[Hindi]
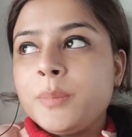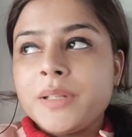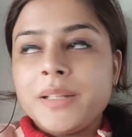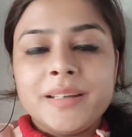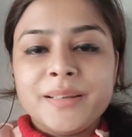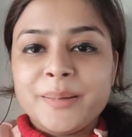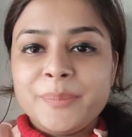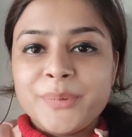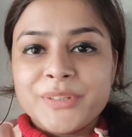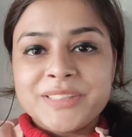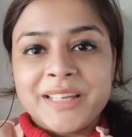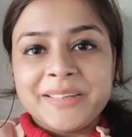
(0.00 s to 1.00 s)
पता नहीं कब
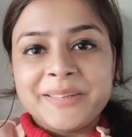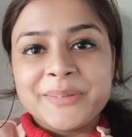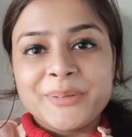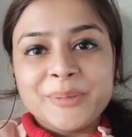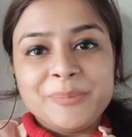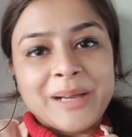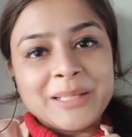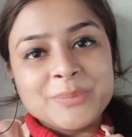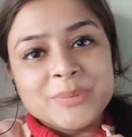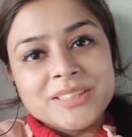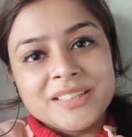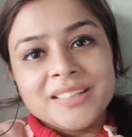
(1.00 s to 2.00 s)
पहुंचाएगी क्योंकि
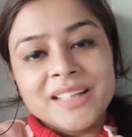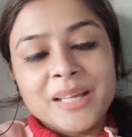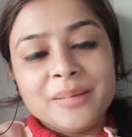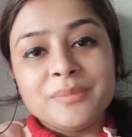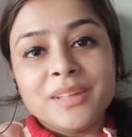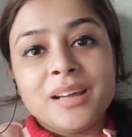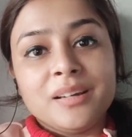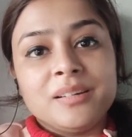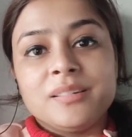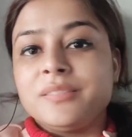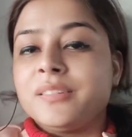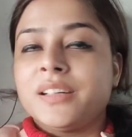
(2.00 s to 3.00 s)
पाँच बजे का टाइम था
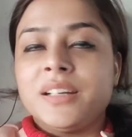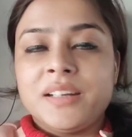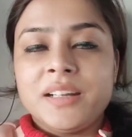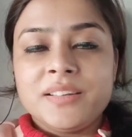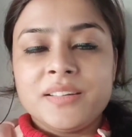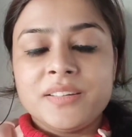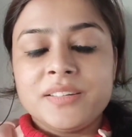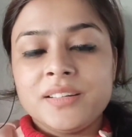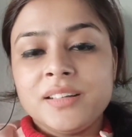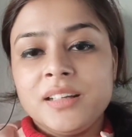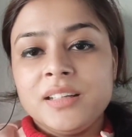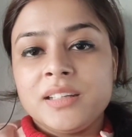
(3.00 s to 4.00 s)
कटरा
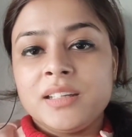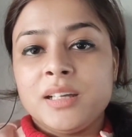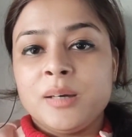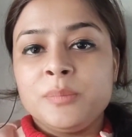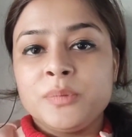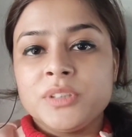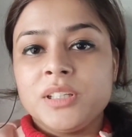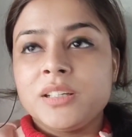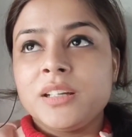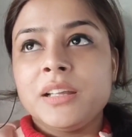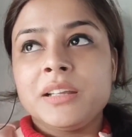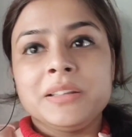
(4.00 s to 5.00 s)
स्टेशन का लेकिन अब मुझे
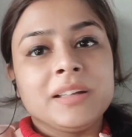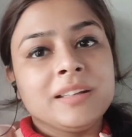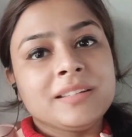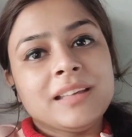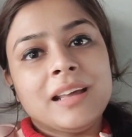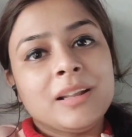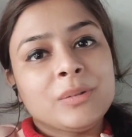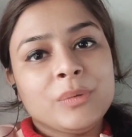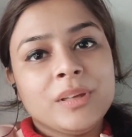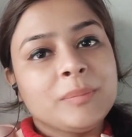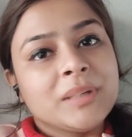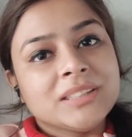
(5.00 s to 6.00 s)
लग रहा है कि दस ग्यारह
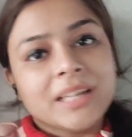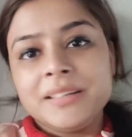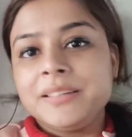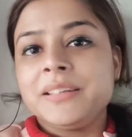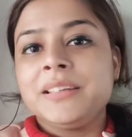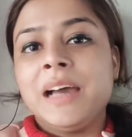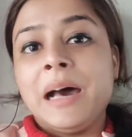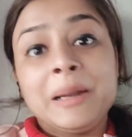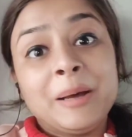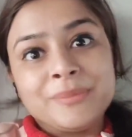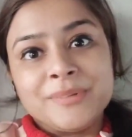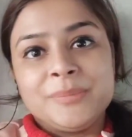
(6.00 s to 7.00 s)
तो ये बजा ही देगी
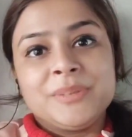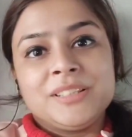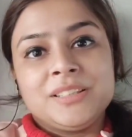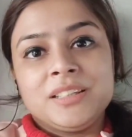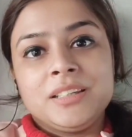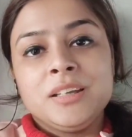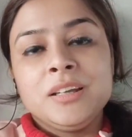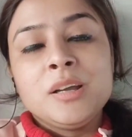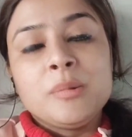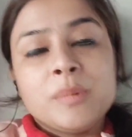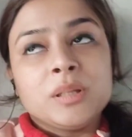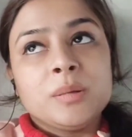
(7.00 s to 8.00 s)
आराम से बजा देगी
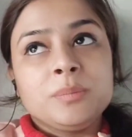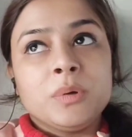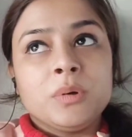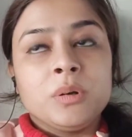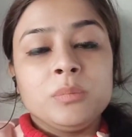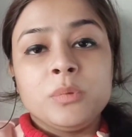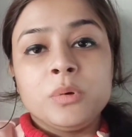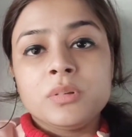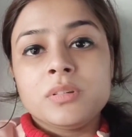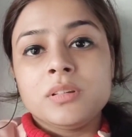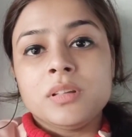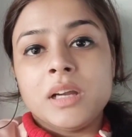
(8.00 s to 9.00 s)
मतलब
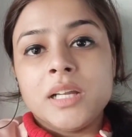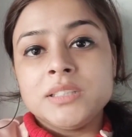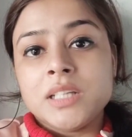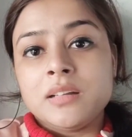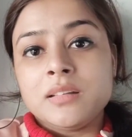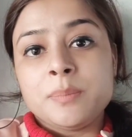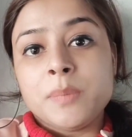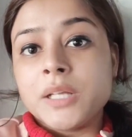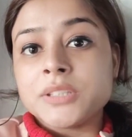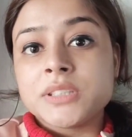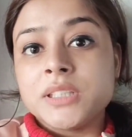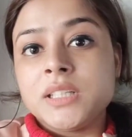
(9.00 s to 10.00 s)
ऑलमोस्ट साढ़े चार से
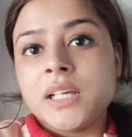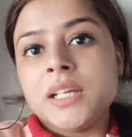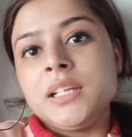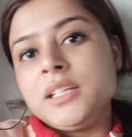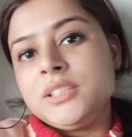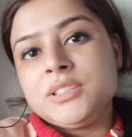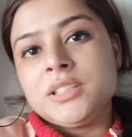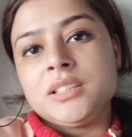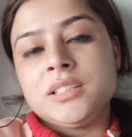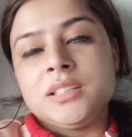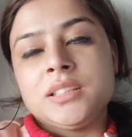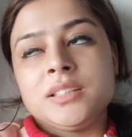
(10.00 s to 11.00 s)
पाँच घंटा ये लेट
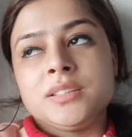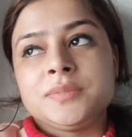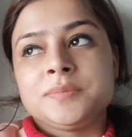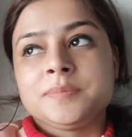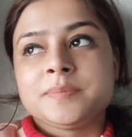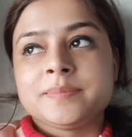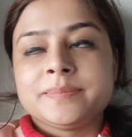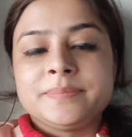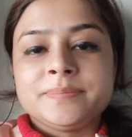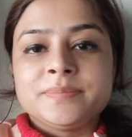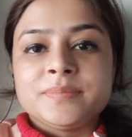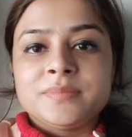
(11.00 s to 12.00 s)
चल रही
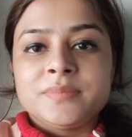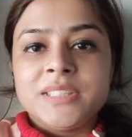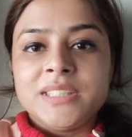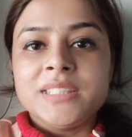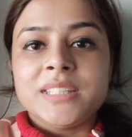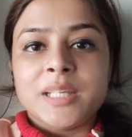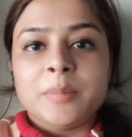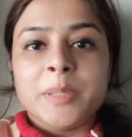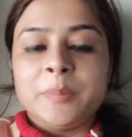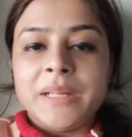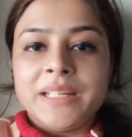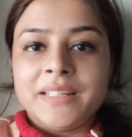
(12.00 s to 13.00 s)
है ठीक है
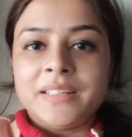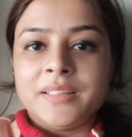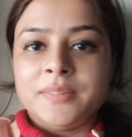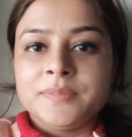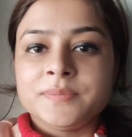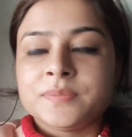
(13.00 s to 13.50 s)
बट बैठे हैं